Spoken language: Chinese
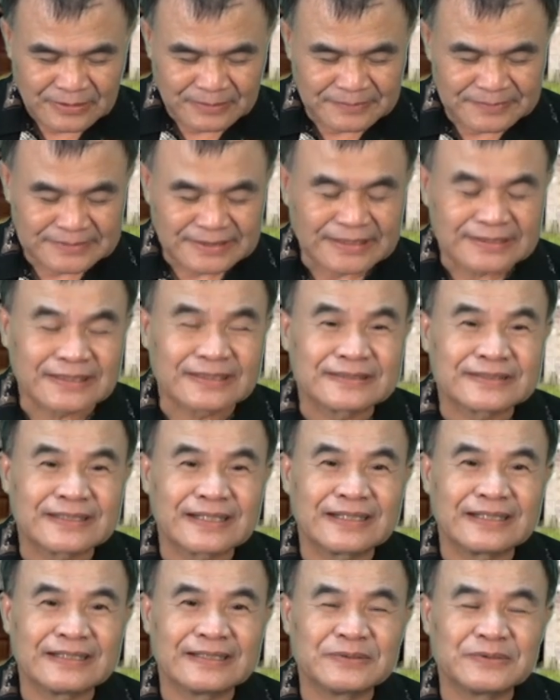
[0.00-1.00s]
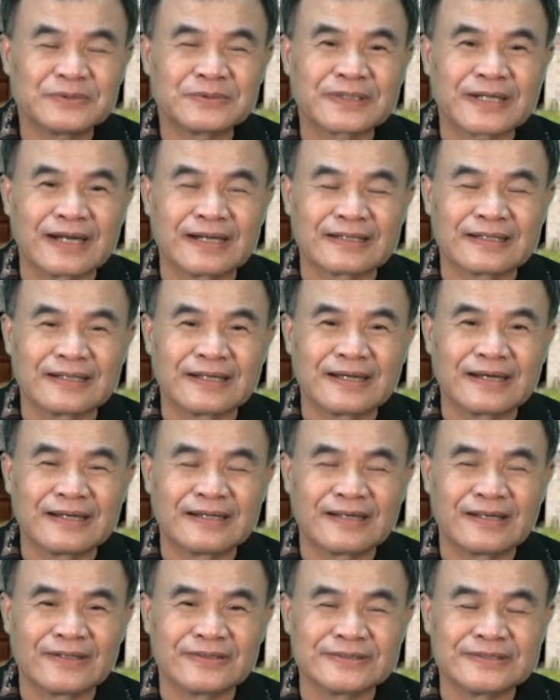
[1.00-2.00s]
我们常常在鹿港
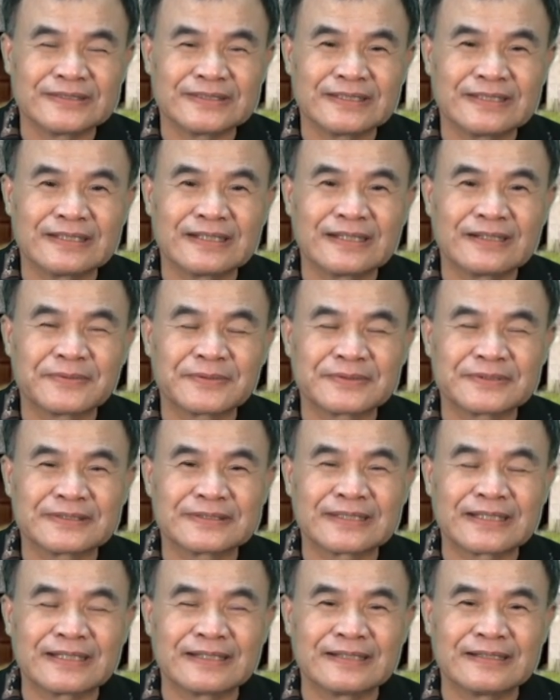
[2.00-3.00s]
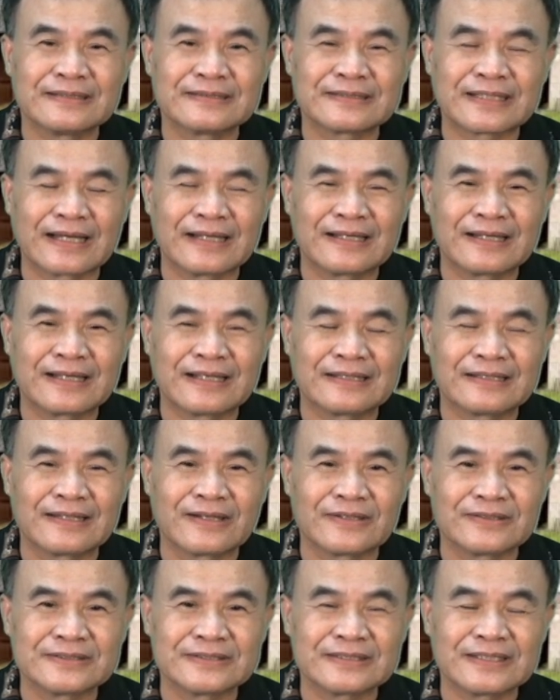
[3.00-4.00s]
啊、老街啦，或者在台南
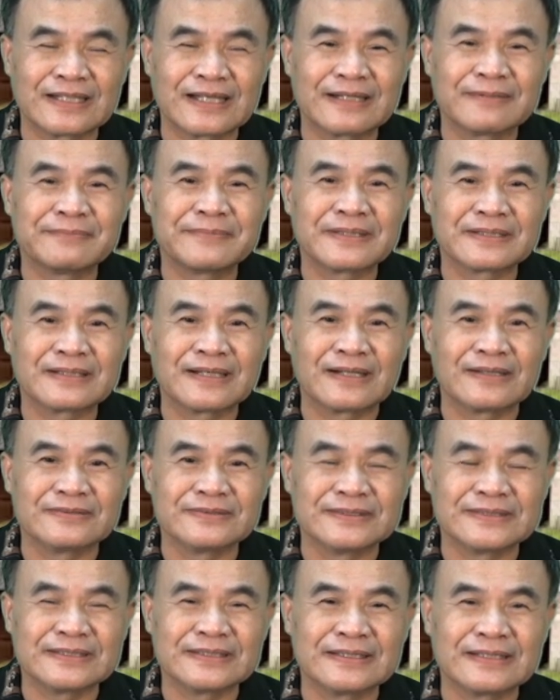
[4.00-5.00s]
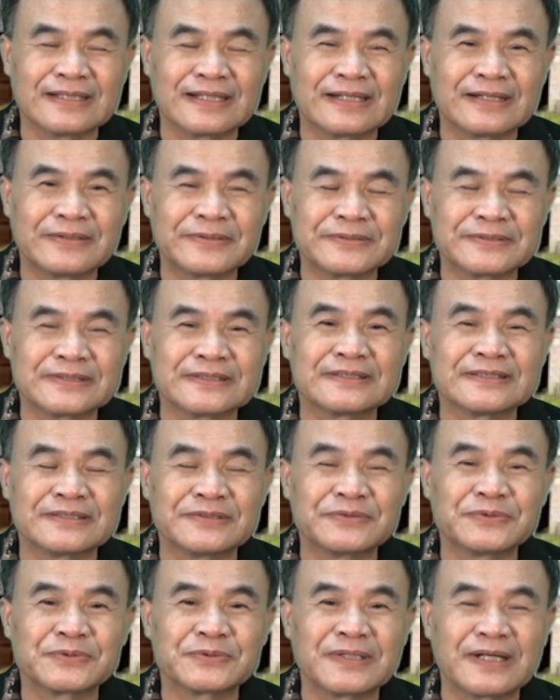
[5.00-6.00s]
老街、安平老街啦，或者
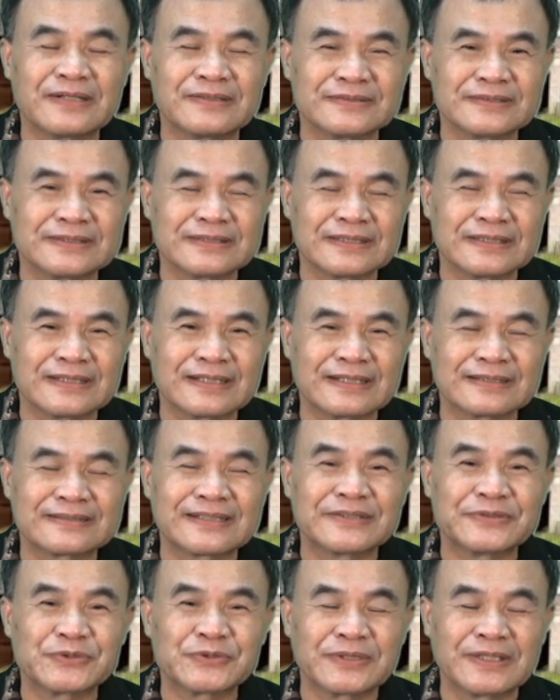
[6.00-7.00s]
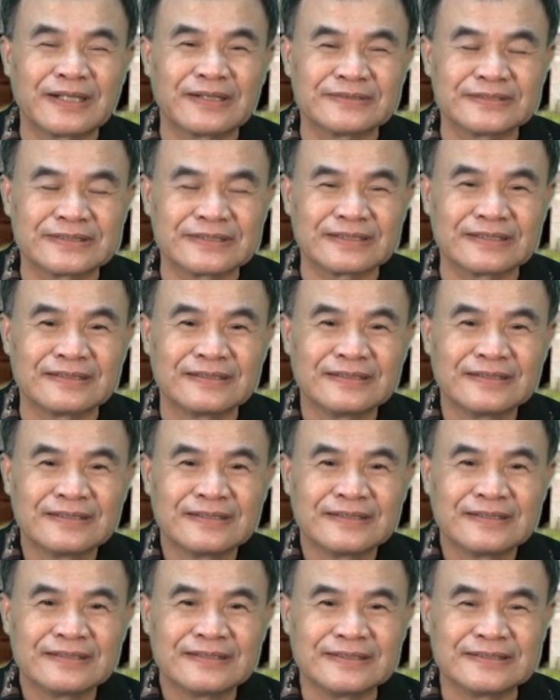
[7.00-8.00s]
新竹老街啦、淡水老街，
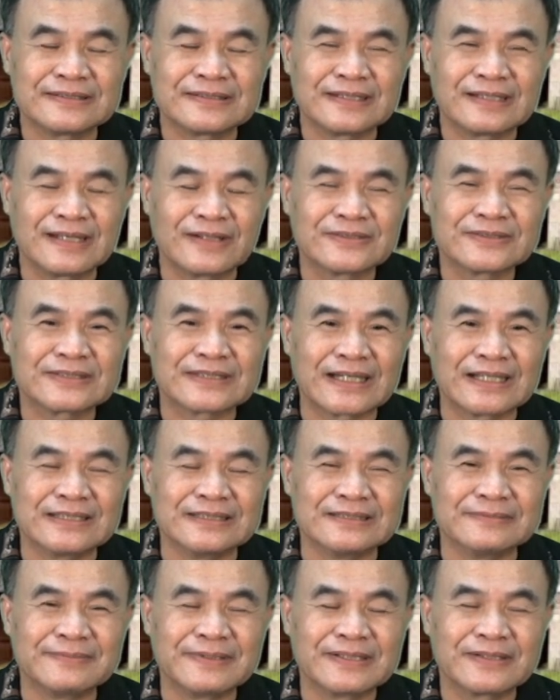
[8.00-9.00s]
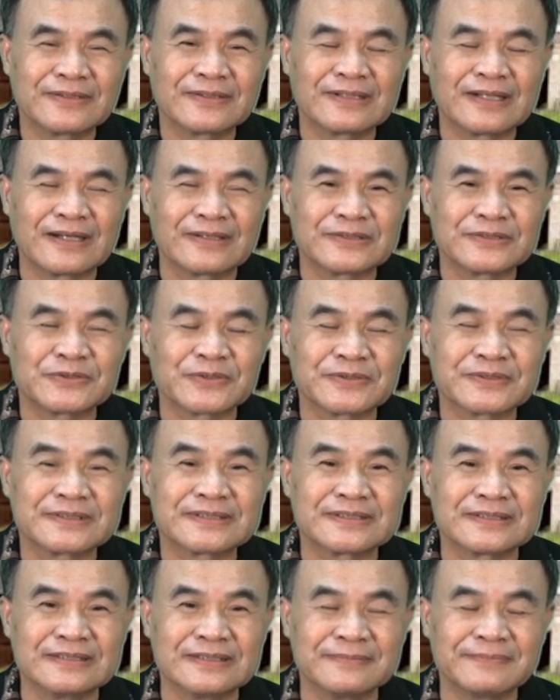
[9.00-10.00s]
一些老宅里面，还有老的宗
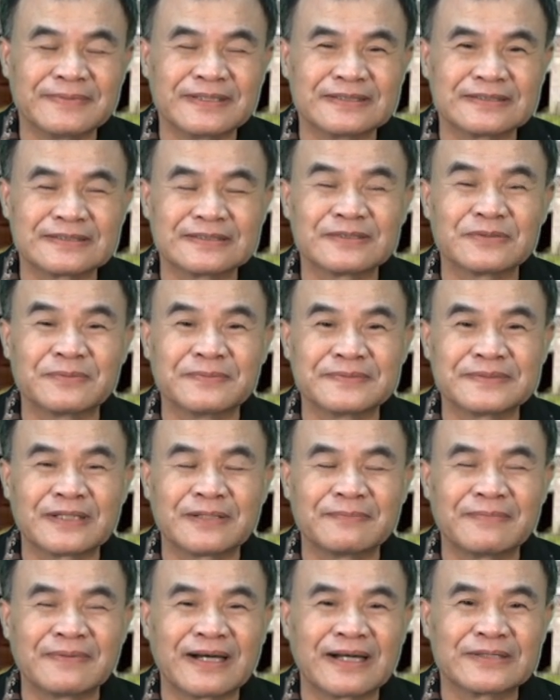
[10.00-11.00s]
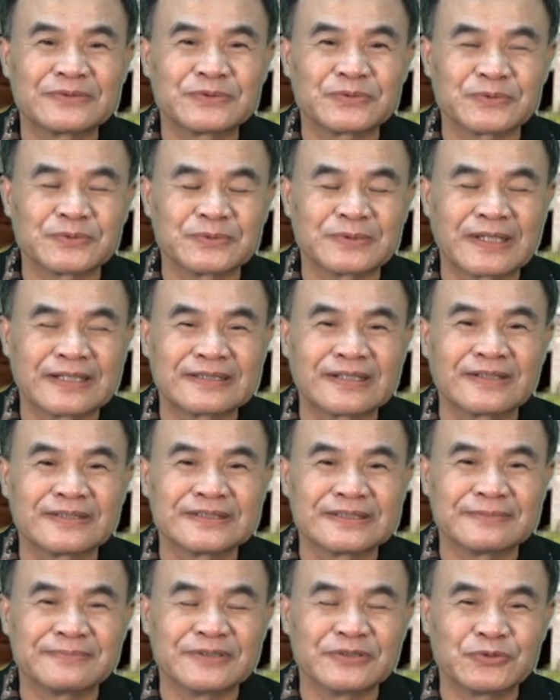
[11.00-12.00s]
祠里面，甚至我们到马祖啦、到
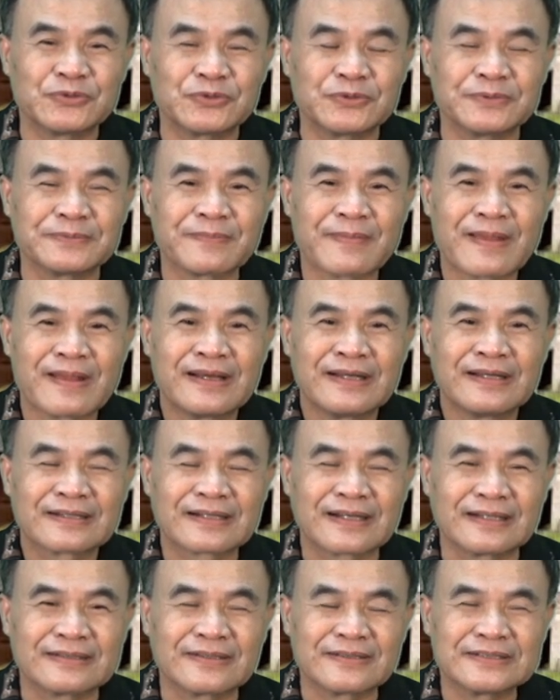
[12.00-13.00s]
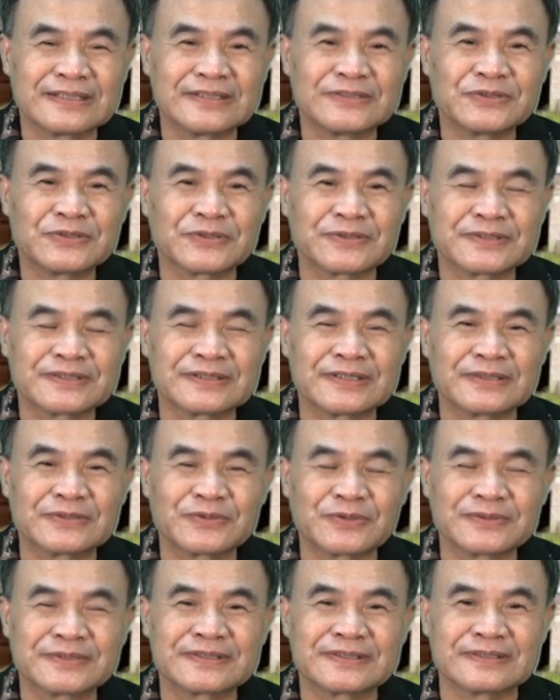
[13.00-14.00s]
金门去，看到一些旧式的
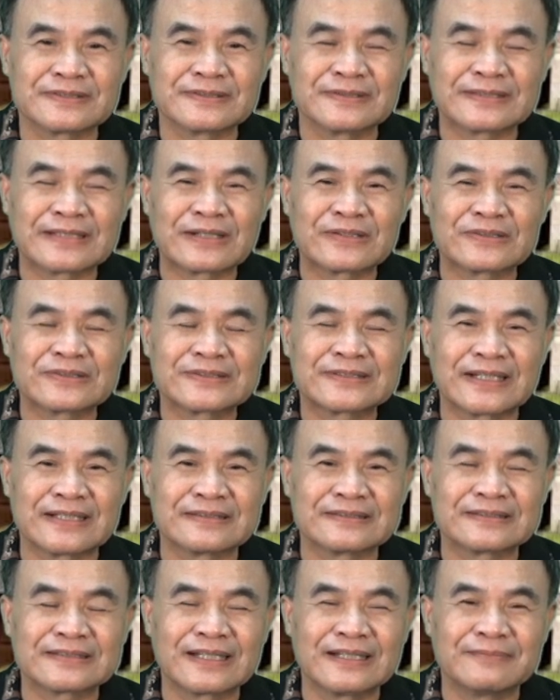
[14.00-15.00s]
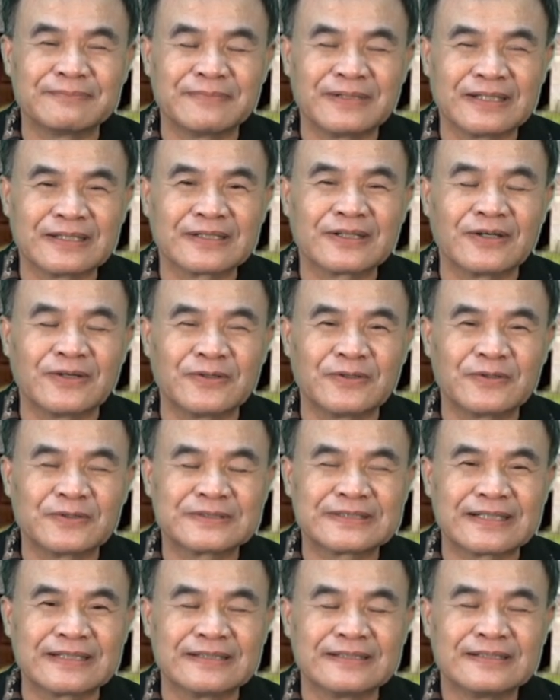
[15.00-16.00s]
宗祠，通常在门口
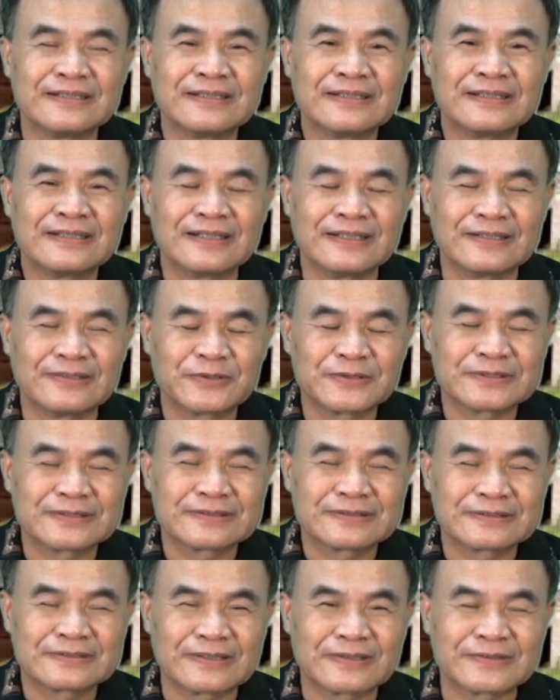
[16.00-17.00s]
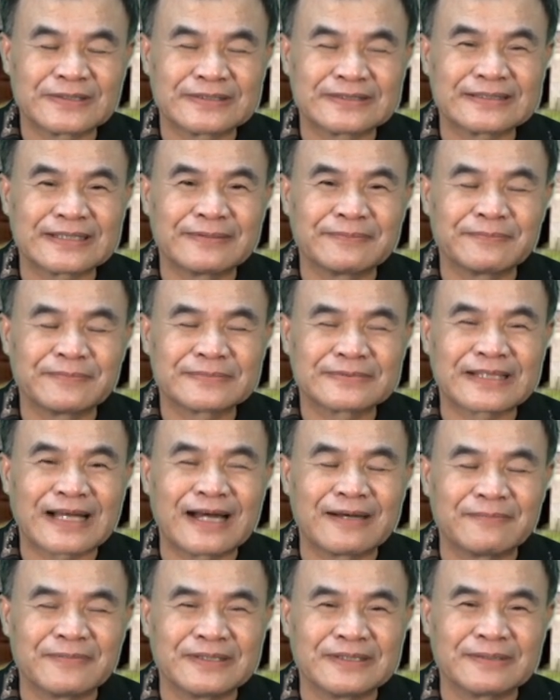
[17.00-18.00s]
或在啊，或者通常在
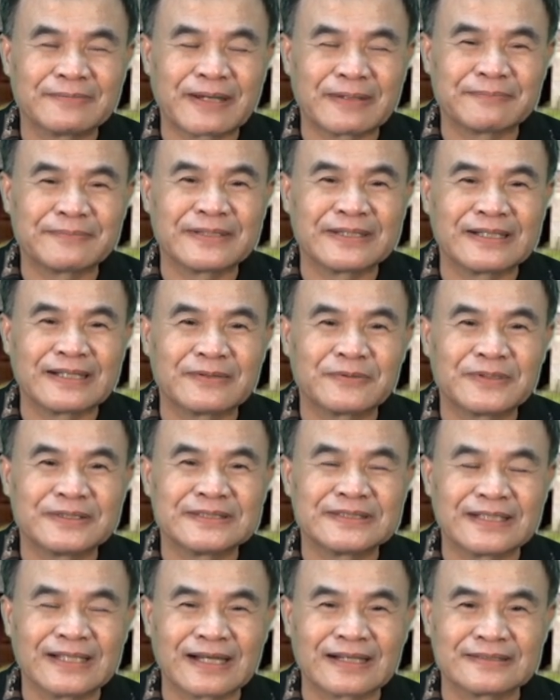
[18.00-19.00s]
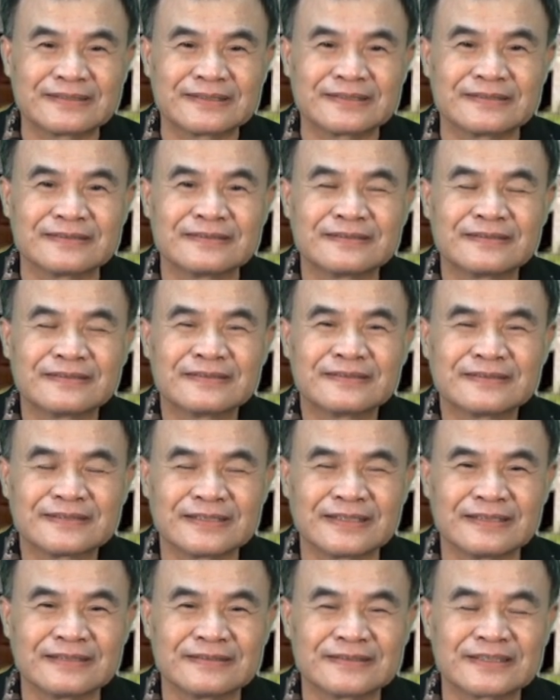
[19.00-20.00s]
大门的旁边呢，会写两个字，
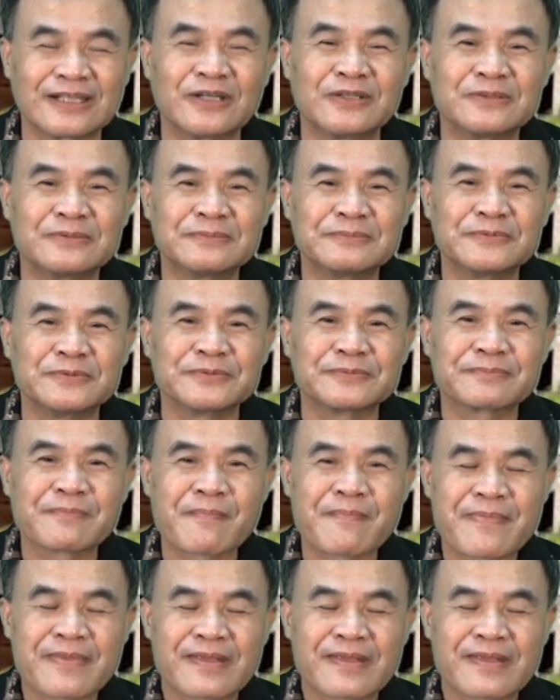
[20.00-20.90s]
写“朝暮，